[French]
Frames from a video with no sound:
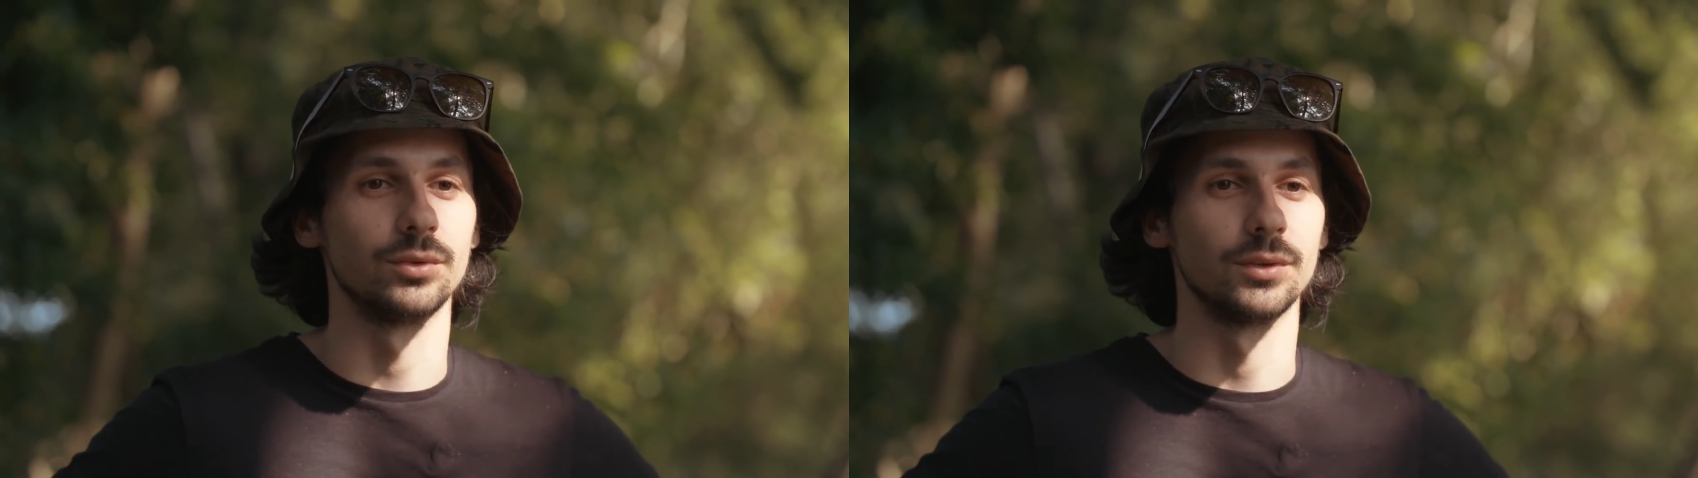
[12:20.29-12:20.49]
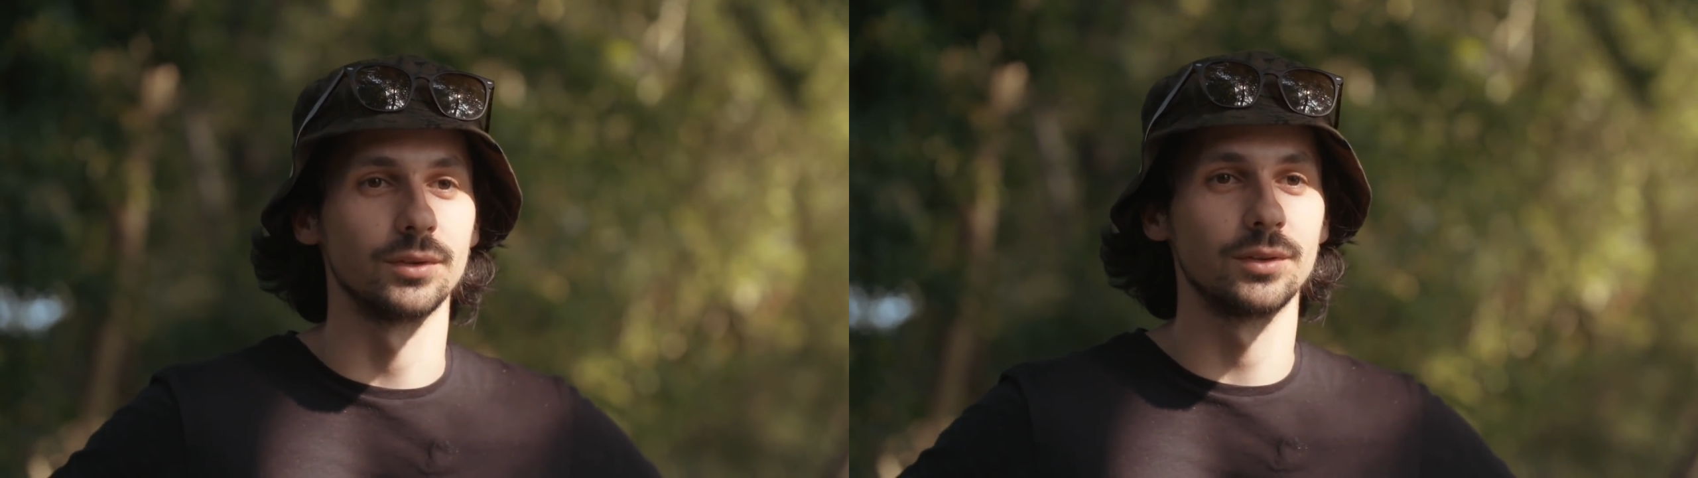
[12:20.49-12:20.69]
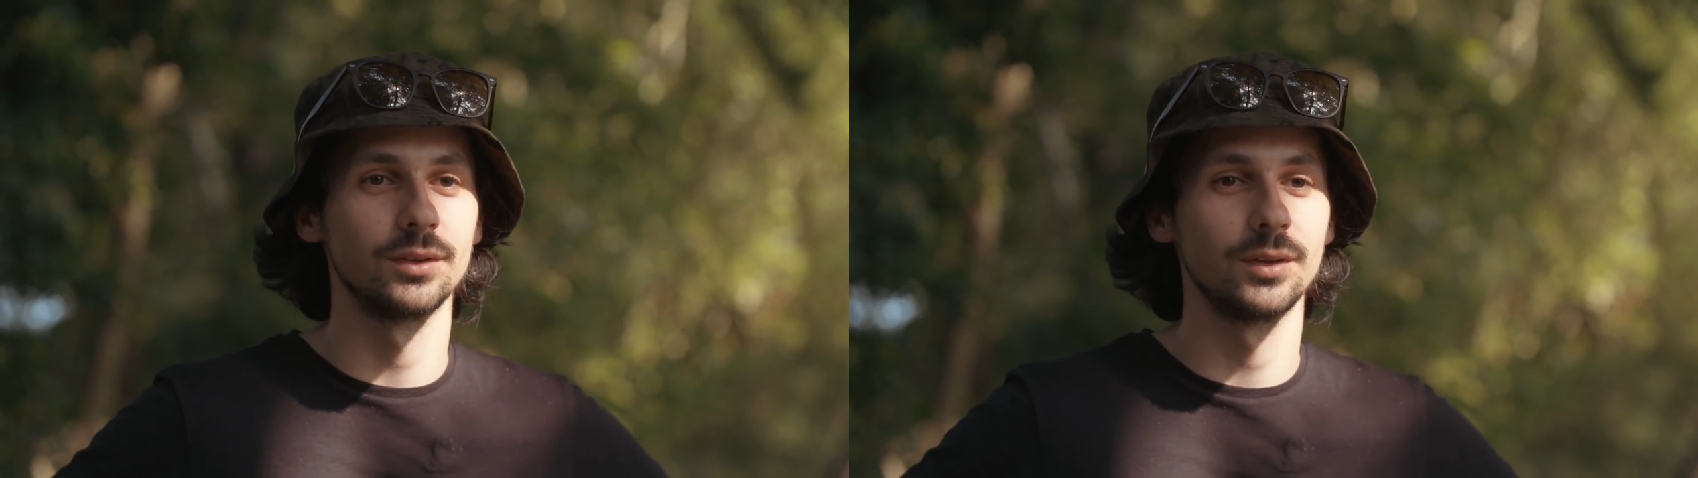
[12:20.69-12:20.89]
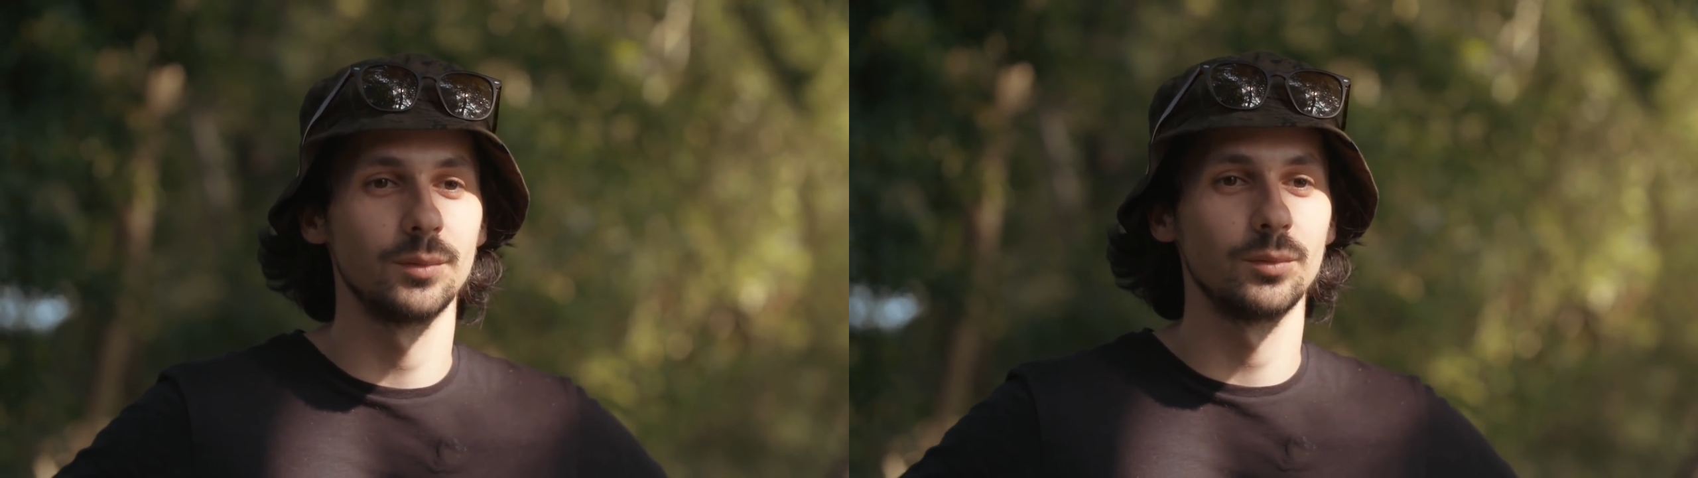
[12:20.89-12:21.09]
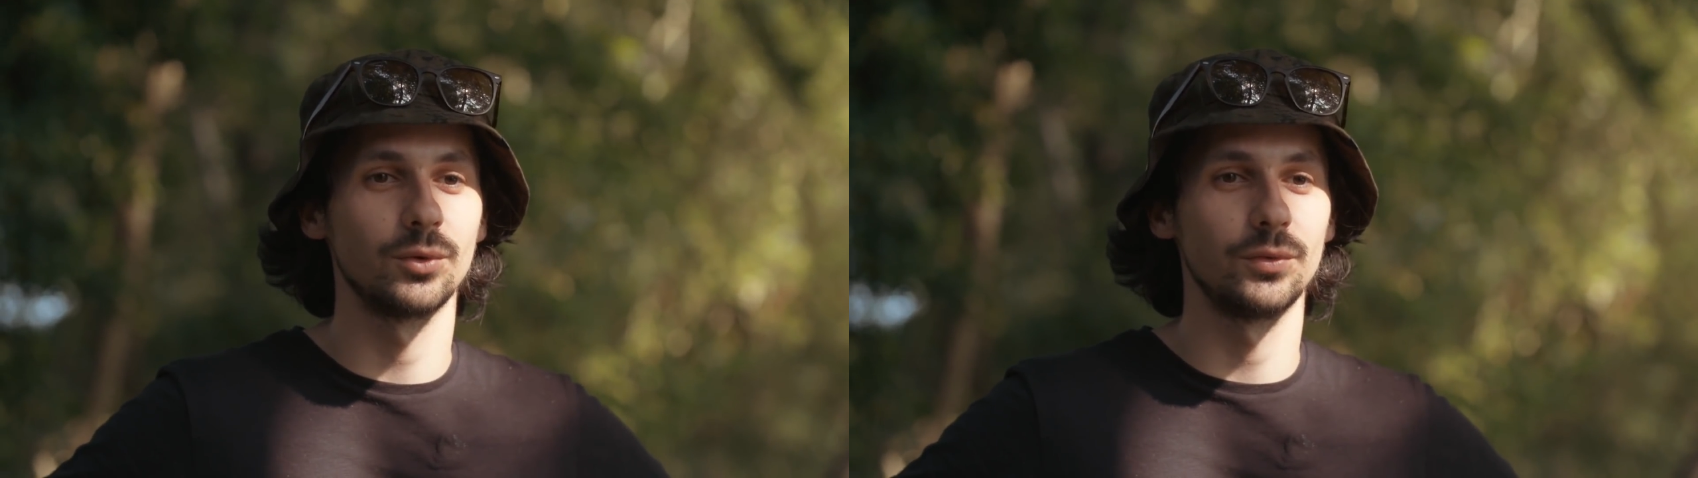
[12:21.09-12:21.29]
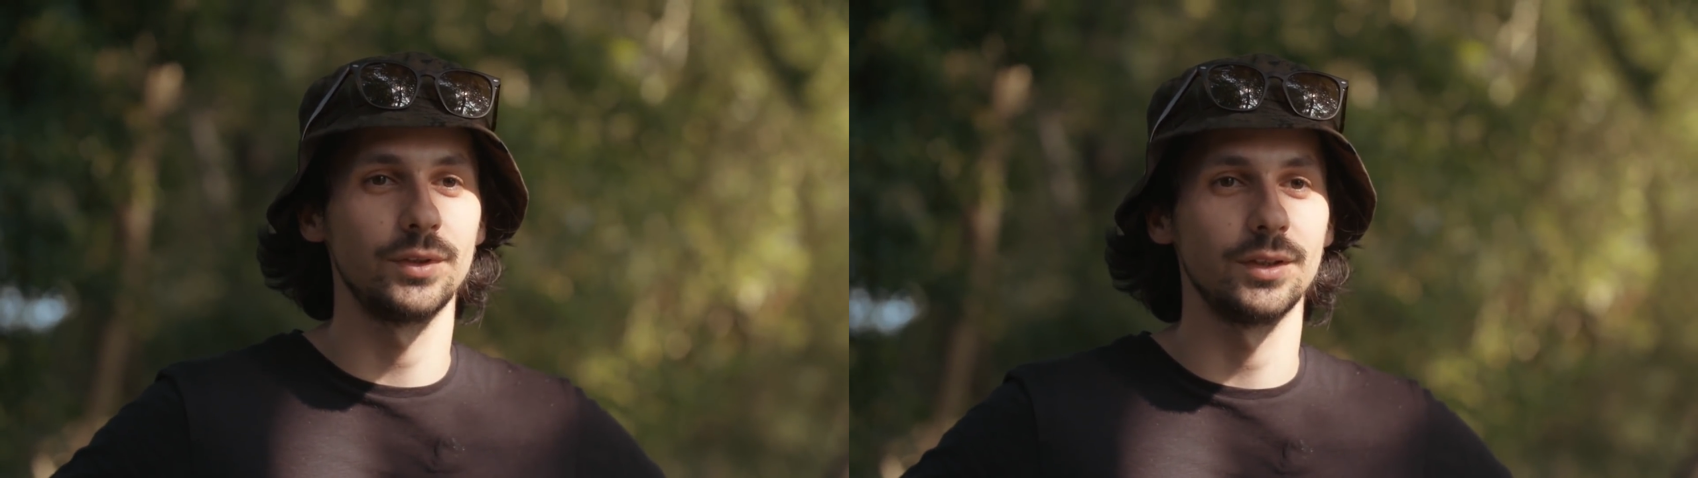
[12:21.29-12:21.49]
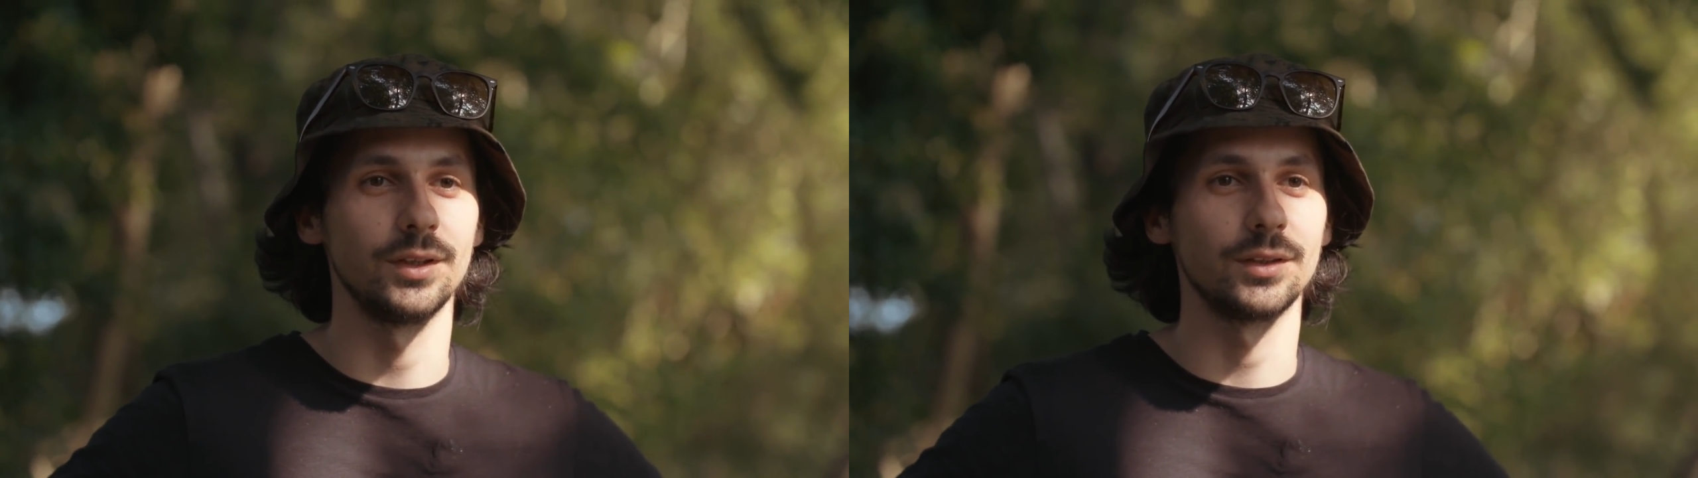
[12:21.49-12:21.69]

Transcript: puis euh, profiter